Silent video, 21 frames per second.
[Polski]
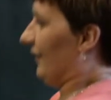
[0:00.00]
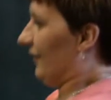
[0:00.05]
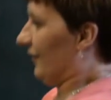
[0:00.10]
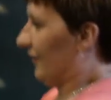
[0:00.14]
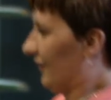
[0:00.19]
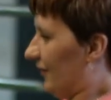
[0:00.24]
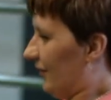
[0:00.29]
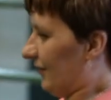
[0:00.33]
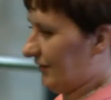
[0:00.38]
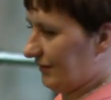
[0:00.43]

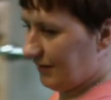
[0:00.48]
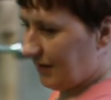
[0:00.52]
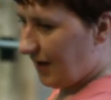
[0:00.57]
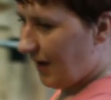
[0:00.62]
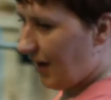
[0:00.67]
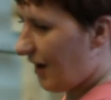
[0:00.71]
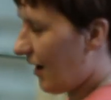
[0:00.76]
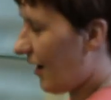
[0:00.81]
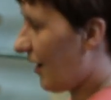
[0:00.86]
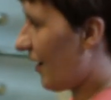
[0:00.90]
wie o tym, że ja
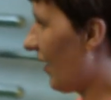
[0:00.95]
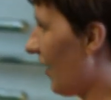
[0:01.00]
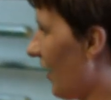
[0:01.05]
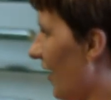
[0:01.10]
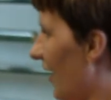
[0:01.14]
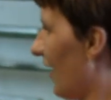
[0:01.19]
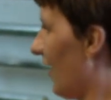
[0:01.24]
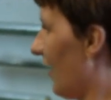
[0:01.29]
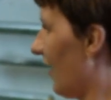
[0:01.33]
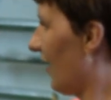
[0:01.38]
uczestniczę
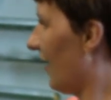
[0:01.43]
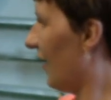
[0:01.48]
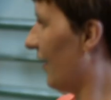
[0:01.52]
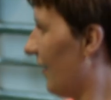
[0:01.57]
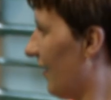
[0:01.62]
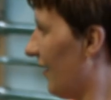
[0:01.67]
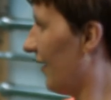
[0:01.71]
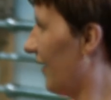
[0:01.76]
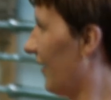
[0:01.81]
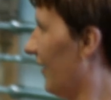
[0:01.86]
w
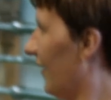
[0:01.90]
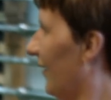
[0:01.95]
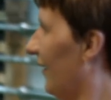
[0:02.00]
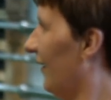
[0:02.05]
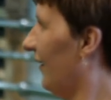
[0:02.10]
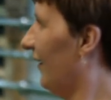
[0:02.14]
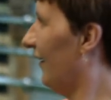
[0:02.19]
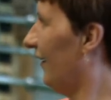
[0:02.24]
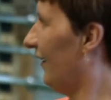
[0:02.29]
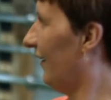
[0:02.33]
programie, bo
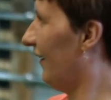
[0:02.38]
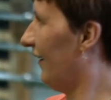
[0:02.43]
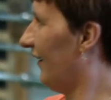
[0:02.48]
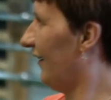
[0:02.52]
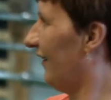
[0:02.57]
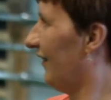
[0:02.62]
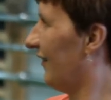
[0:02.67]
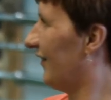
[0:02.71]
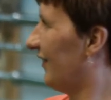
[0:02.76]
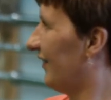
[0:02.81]

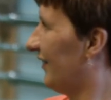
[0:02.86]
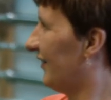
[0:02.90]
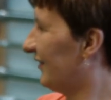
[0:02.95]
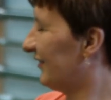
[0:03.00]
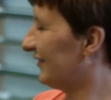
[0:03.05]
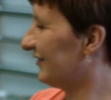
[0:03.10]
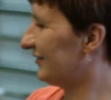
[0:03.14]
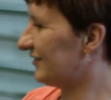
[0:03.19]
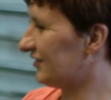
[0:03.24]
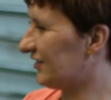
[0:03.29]
na,
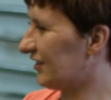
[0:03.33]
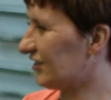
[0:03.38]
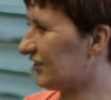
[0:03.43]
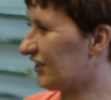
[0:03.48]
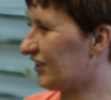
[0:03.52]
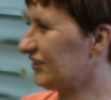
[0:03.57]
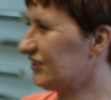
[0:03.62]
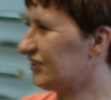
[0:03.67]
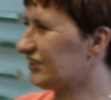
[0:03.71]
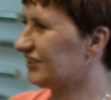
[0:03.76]
bo byś
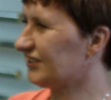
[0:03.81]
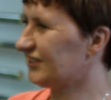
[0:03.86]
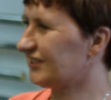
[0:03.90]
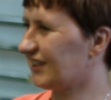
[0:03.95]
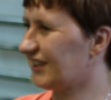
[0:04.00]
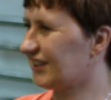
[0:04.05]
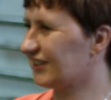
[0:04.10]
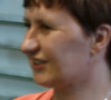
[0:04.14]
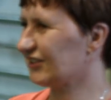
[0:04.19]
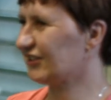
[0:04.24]
się na
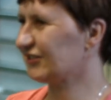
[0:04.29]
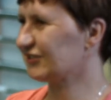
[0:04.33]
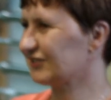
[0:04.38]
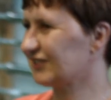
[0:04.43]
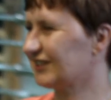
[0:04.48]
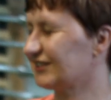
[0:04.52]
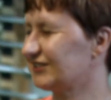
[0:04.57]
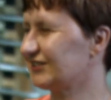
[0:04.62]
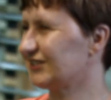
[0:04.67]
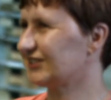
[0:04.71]
pewno śmiał ze
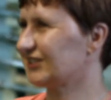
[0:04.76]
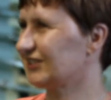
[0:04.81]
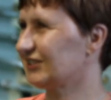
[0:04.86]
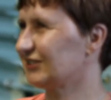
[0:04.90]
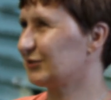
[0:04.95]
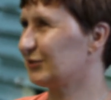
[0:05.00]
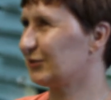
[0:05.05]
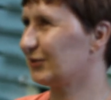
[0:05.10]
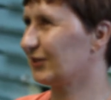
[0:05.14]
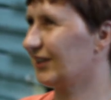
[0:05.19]
mnie jak zawsze,